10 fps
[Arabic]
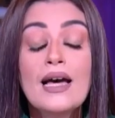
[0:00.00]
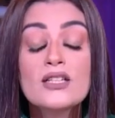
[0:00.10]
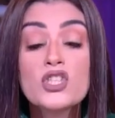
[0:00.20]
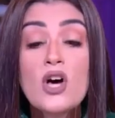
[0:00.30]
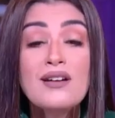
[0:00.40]

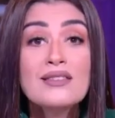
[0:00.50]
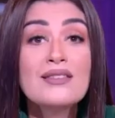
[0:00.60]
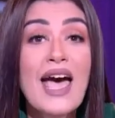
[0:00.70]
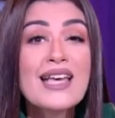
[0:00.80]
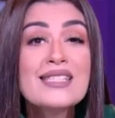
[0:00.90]

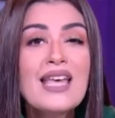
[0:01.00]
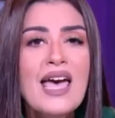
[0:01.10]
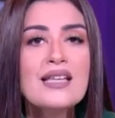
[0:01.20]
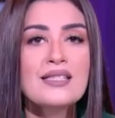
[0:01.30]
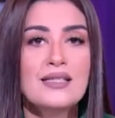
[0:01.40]
شرط
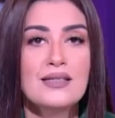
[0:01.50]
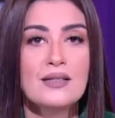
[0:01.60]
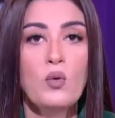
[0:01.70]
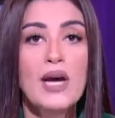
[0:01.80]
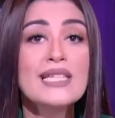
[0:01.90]
اساسي
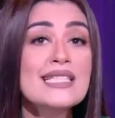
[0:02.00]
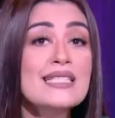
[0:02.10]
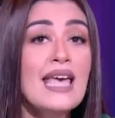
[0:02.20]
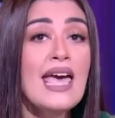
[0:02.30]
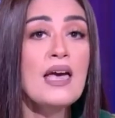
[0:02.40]

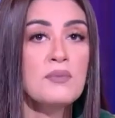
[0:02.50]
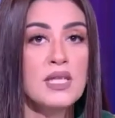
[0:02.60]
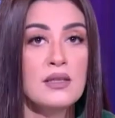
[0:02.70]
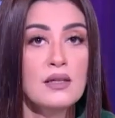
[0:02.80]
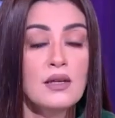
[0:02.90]

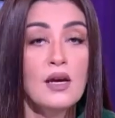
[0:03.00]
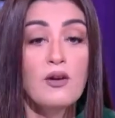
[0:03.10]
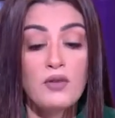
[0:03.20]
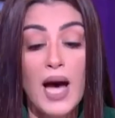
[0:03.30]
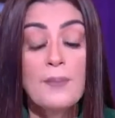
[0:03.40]
والزامي
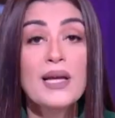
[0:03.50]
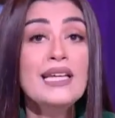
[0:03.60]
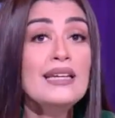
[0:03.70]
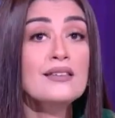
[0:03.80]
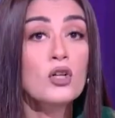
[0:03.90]
في
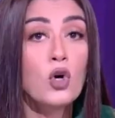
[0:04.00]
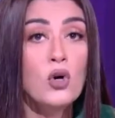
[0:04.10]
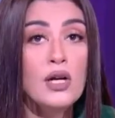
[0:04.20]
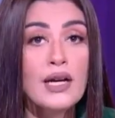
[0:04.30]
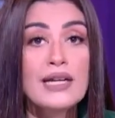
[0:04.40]
عمليه
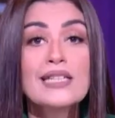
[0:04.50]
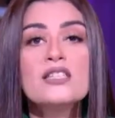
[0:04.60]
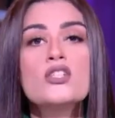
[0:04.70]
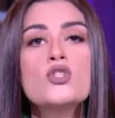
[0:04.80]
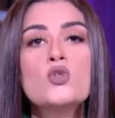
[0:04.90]
الخلع
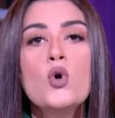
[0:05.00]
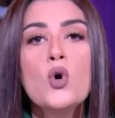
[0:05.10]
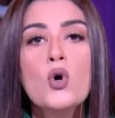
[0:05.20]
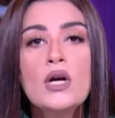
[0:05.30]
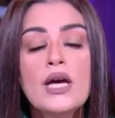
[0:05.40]
ان
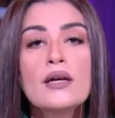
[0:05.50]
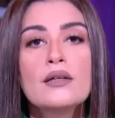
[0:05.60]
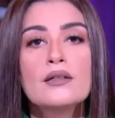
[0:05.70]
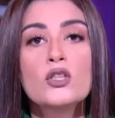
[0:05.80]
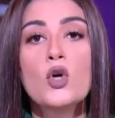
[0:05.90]
الزوج
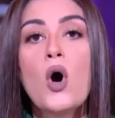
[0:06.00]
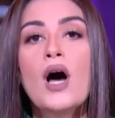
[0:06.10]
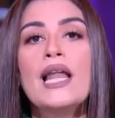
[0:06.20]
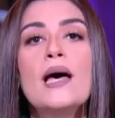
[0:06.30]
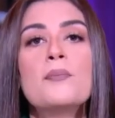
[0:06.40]

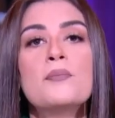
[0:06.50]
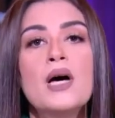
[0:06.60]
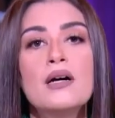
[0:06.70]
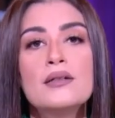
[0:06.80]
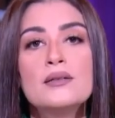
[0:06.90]

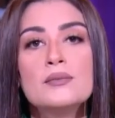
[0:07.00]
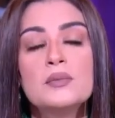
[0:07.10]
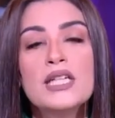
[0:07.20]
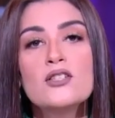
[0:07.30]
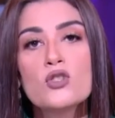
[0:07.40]
يعلم
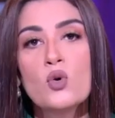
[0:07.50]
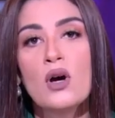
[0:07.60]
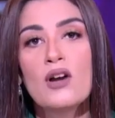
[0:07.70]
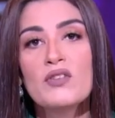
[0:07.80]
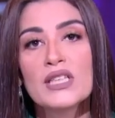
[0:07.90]
بان
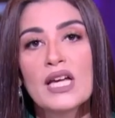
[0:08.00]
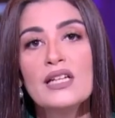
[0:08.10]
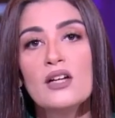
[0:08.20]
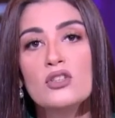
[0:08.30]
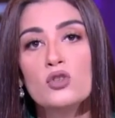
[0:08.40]
الزوجه رفعت
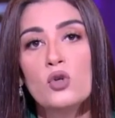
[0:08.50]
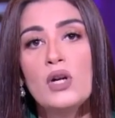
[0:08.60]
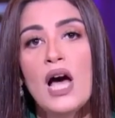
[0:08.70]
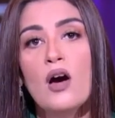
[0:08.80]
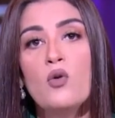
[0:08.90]
عليه قضيه
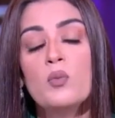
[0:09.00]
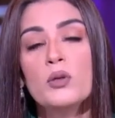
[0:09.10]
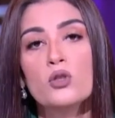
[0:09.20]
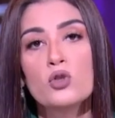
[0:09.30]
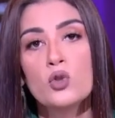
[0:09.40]
خلع او
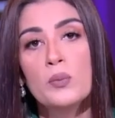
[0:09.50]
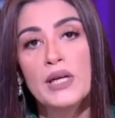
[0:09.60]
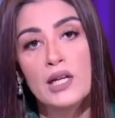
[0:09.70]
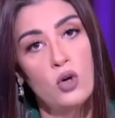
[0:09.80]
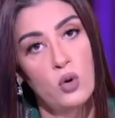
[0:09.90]
بتطلب
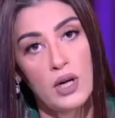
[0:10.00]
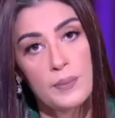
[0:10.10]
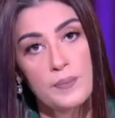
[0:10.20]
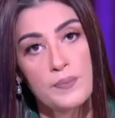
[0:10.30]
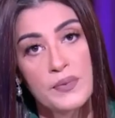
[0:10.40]
الخلع
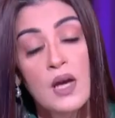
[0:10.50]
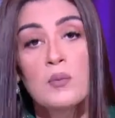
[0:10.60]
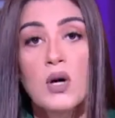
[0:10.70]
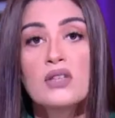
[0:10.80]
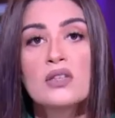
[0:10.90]

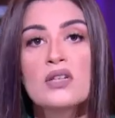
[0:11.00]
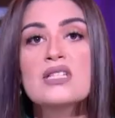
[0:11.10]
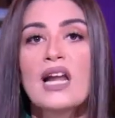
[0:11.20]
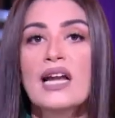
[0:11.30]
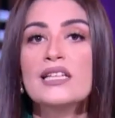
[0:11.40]
بغض
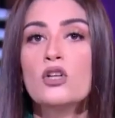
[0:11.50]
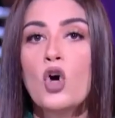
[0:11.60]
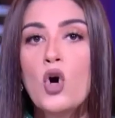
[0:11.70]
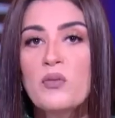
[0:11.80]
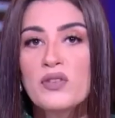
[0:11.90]
النظر على ان
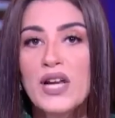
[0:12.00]
الحكم في